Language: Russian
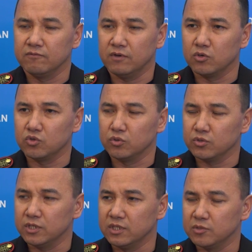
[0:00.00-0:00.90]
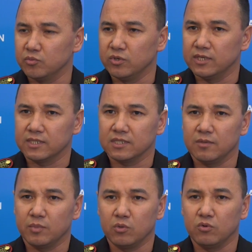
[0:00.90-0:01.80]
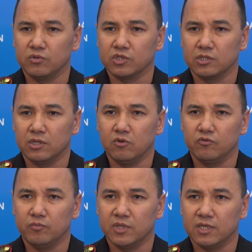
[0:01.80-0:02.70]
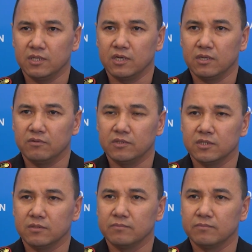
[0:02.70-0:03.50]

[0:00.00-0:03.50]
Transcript: Вооруженных сил Республики Казахстан полковник Шантылев Бекен Наралович.